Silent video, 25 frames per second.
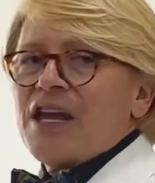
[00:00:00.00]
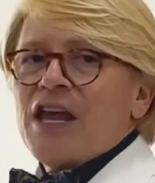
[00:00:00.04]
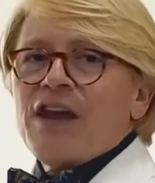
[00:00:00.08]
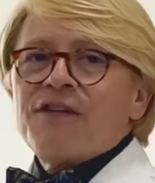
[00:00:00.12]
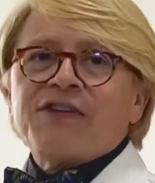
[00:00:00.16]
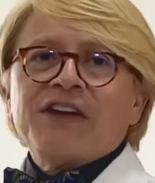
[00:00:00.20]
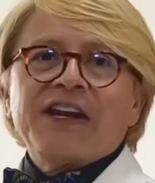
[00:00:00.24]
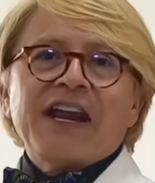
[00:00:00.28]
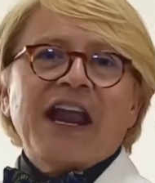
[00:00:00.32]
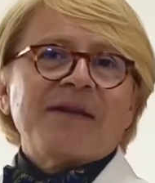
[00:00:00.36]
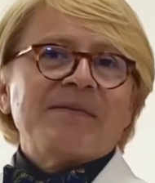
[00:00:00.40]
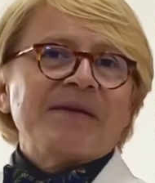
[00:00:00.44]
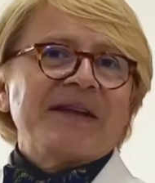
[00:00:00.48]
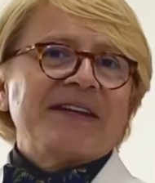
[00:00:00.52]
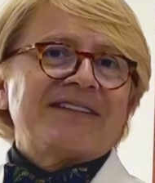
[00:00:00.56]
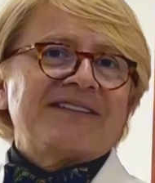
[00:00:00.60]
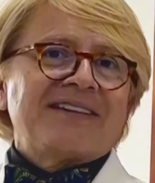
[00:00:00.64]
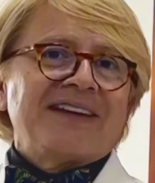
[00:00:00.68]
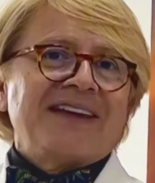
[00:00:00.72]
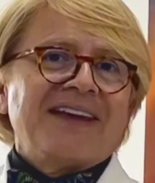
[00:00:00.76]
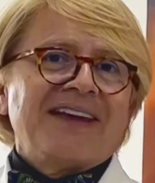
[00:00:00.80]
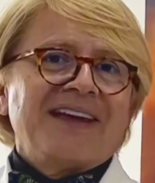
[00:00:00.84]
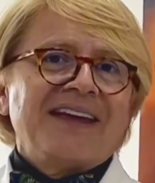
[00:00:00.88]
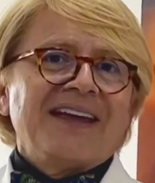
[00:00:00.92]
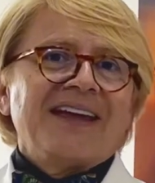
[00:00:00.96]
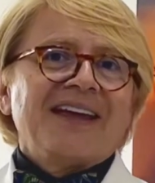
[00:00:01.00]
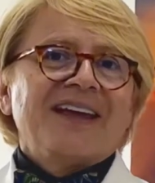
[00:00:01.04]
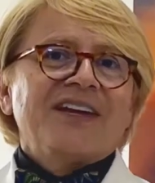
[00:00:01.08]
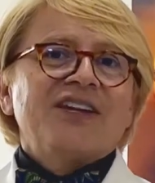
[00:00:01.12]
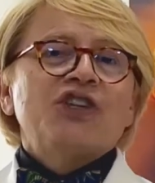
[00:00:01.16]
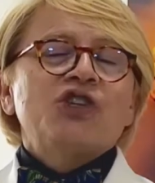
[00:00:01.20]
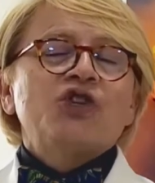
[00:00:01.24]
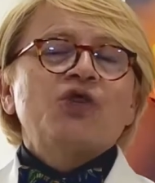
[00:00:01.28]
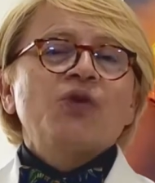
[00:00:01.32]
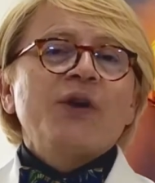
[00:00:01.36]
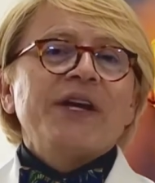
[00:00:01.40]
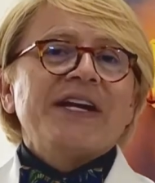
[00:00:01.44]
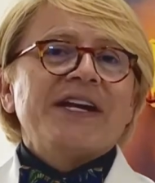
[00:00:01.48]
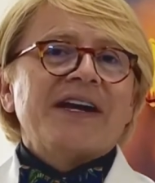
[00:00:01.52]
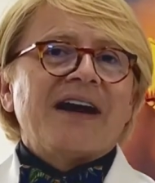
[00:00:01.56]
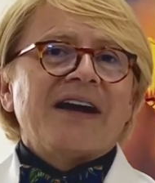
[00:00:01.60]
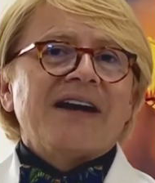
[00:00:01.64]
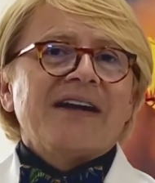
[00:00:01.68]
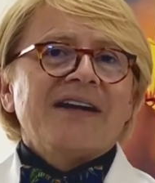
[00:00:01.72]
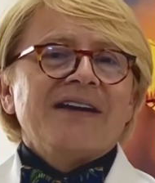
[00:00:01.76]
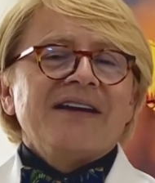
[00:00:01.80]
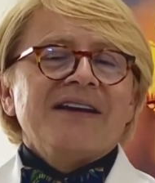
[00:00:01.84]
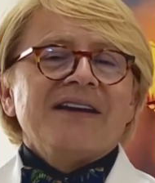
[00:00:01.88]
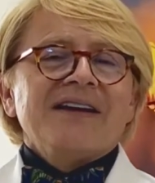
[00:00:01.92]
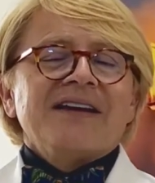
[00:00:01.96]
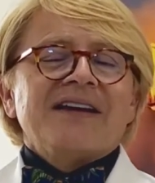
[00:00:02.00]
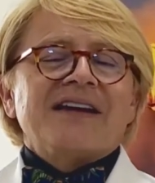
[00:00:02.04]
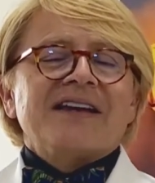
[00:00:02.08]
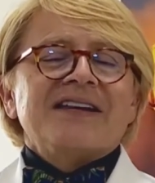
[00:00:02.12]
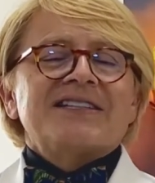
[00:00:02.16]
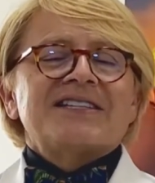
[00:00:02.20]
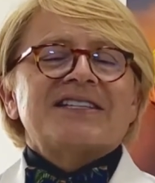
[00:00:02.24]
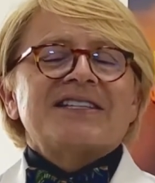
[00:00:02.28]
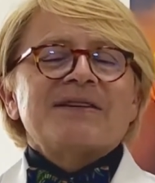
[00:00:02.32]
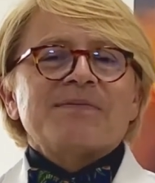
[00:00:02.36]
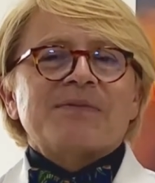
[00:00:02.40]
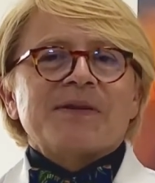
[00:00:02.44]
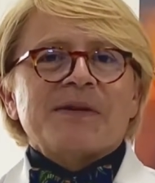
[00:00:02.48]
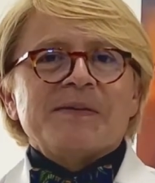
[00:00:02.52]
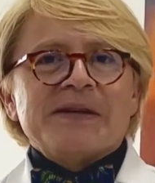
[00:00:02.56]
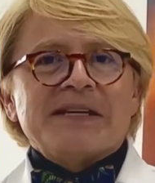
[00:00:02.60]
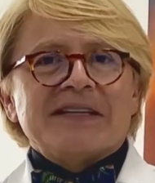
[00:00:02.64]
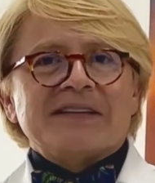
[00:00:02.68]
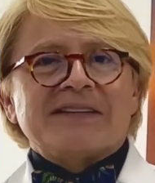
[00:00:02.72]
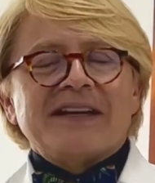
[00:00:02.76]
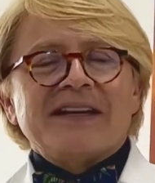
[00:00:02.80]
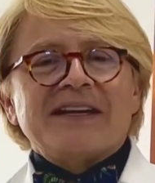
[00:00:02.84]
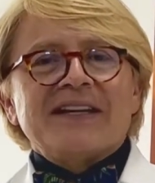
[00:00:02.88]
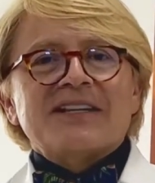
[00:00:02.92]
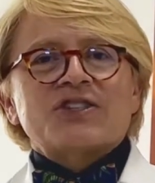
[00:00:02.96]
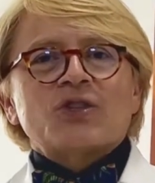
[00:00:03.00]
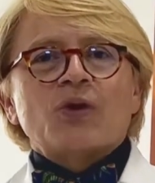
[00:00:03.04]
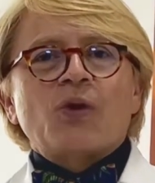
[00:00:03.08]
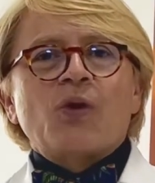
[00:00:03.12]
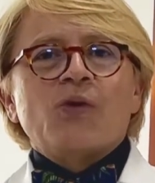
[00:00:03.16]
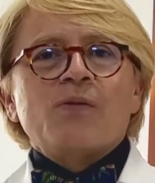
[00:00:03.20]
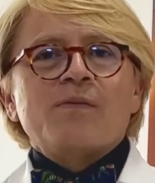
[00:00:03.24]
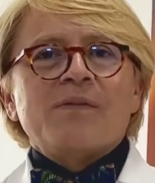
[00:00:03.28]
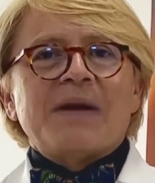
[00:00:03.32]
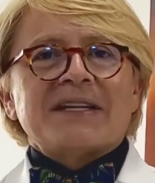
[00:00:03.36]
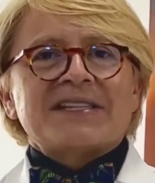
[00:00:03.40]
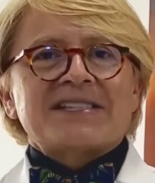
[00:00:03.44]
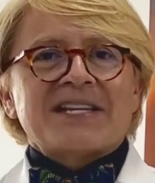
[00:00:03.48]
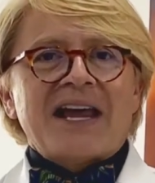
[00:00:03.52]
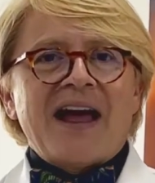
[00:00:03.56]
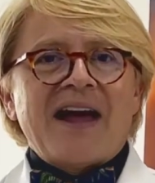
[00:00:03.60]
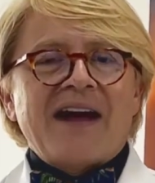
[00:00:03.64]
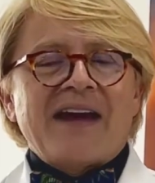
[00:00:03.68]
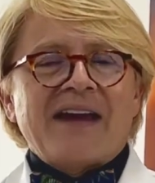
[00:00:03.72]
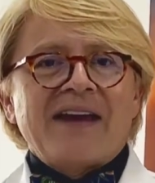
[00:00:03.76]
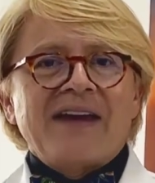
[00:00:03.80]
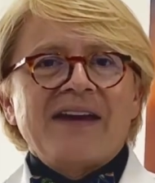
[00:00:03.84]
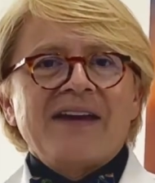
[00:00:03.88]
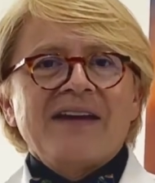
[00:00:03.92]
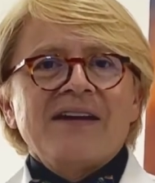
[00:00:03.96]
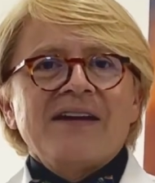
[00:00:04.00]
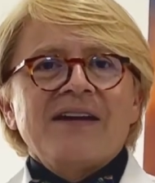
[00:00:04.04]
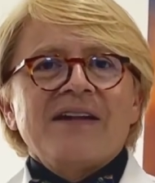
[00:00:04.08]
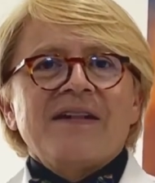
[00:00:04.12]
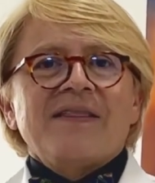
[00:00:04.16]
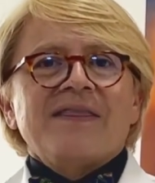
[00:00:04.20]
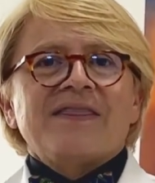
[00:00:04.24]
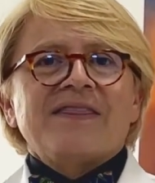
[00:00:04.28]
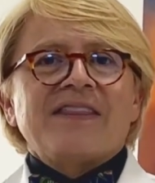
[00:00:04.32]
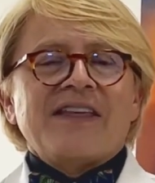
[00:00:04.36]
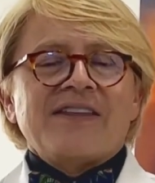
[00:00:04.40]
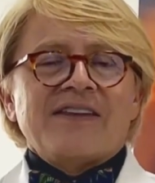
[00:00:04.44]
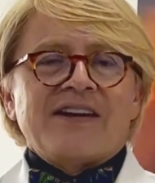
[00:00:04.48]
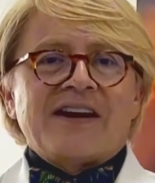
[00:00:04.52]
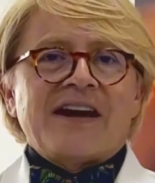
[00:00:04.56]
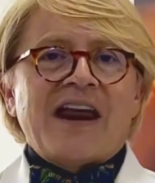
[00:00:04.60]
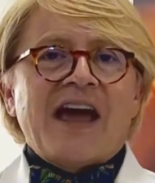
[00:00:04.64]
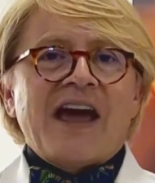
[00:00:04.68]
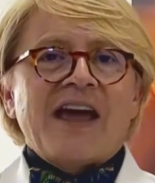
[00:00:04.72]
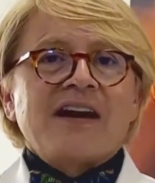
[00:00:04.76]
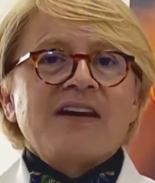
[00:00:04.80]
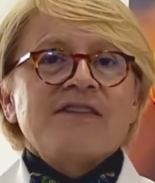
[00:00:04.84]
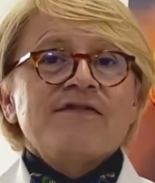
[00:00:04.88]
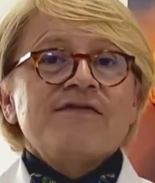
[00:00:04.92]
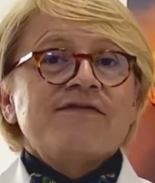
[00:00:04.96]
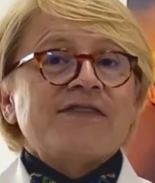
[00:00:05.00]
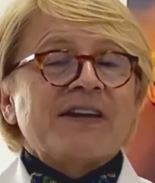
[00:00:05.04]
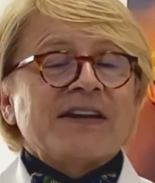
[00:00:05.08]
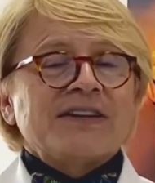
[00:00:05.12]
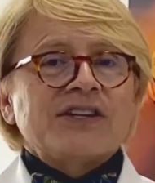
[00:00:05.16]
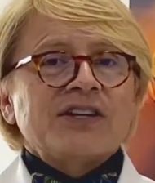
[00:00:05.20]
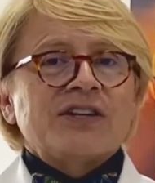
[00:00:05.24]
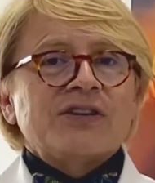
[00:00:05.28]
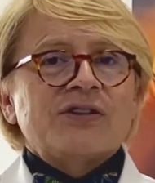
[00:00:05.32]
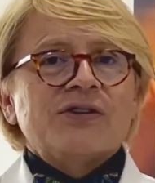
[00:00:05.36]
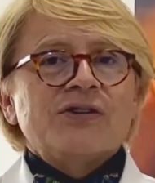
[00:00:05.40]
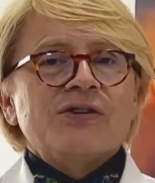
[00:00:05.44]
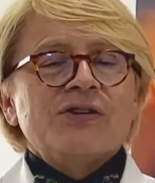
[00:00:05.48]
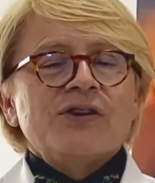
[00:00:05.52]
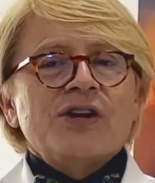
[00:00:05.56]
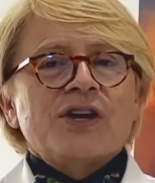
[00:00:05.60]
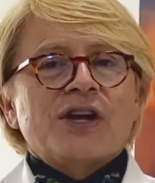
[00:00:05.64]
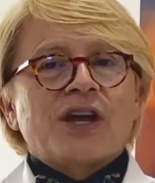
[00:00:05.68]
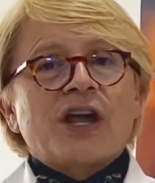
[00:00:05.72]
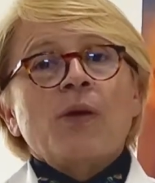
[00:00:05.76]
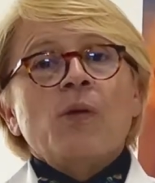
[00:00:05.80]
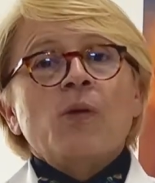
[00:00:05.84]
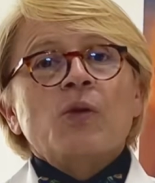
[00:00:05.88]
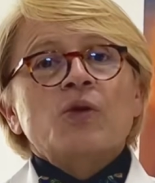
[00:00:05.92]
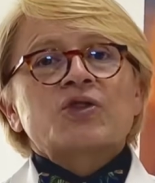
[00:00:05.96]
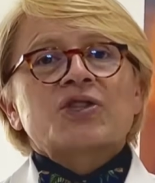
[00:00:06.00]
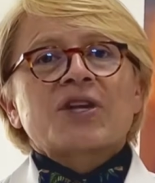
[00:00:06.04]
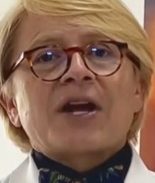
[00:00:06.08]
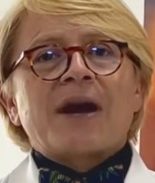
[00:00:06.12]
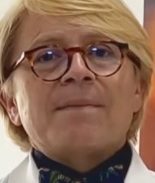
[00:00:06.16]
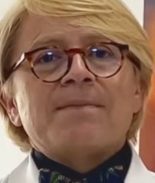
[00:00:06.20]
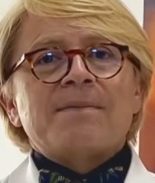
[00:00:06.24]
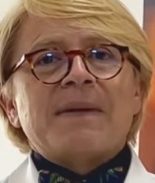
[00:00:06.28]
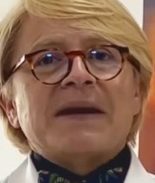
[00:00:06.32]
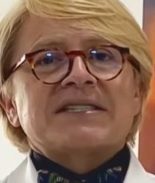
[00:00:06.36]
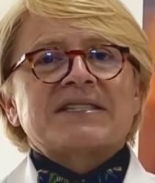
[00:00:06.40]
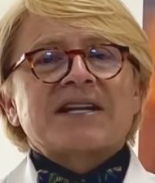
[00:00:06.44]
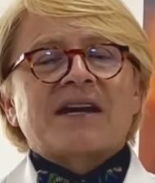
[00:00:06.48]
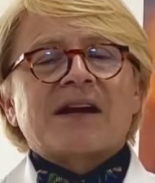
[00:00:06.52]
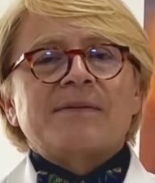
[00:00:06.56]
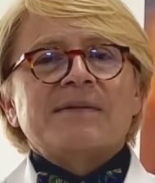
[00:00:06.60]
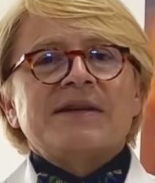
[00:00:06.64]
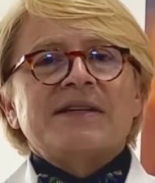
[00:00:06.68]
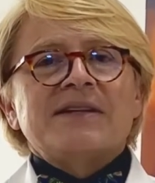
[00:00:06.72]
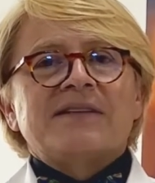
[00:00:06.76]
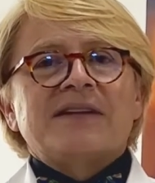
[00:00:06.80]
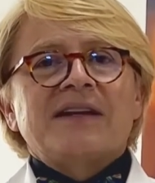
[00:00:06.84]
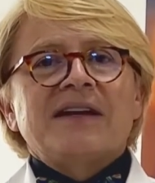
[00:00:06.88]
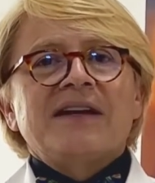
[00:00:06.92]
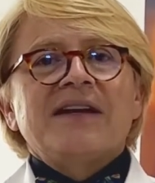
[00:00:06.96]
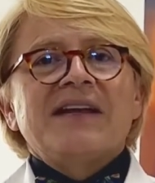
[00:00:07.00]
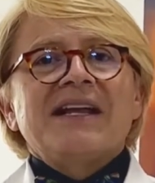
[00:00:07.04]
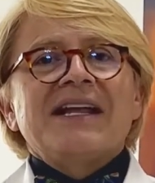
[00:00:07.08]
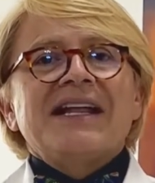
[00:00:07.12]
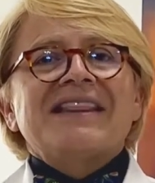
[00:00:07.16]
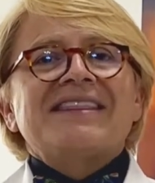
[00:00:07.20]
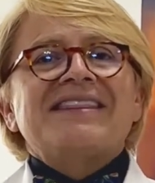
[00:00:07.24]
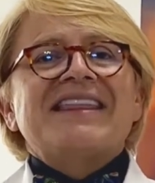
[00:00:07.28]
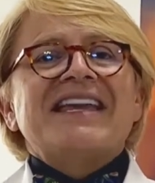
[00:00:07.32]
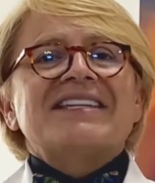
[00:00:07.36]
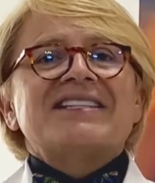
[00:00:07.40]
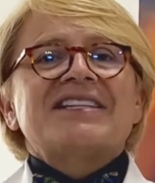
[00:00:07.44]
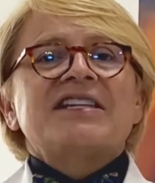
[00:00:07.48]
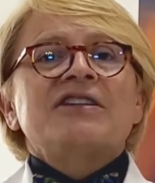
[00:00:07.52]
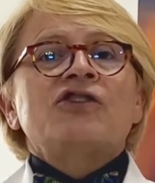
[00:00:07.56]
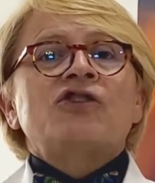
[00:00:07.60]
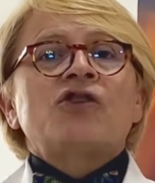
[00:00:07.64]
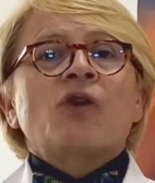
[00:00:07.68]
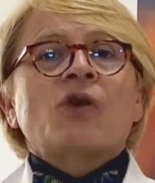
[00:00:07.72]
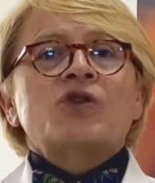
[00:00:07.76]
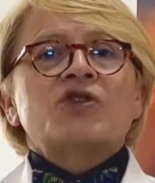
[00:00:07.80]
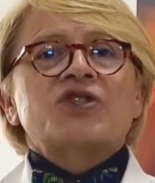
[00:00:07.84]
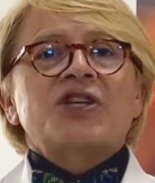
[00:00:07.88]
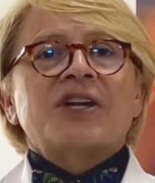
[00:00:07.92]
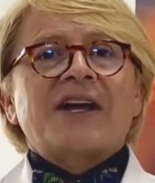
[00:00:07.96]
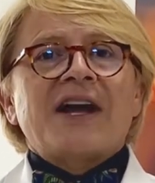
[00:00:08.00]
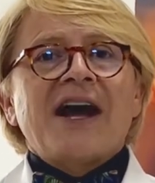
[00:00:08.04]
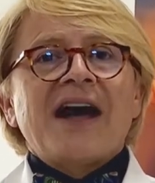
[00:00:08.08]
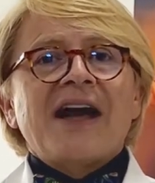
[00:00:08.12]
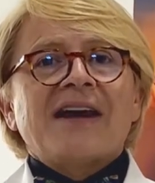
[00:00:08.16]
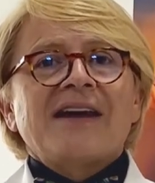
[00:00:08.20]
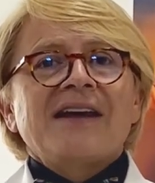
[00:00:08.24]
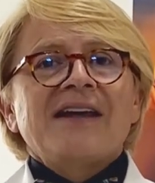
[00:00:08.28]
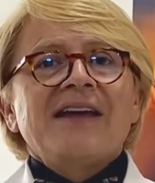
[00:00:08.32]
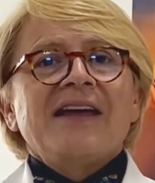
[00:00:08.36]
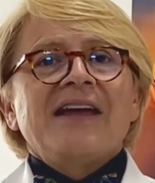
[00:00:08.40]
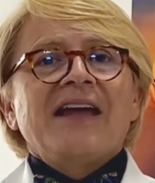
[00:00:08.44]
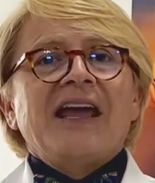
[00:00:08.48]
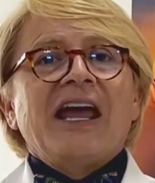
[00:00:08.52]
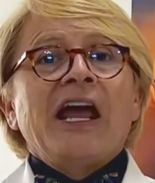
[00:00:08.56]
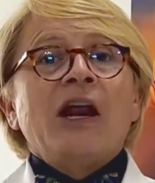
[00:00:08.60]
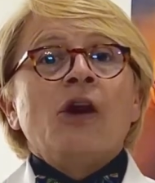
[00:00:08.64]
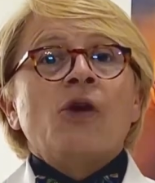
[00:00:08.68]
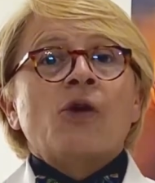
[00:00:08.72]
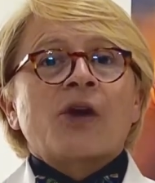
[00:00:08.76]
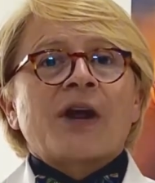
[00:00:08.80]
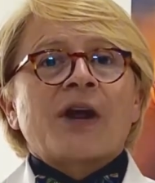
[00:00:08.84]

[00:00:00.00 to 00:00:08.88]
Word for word: Y finalmente, tuina, que simplemente es un masaje de drenaje linfático que busca básicamente desintoxicar el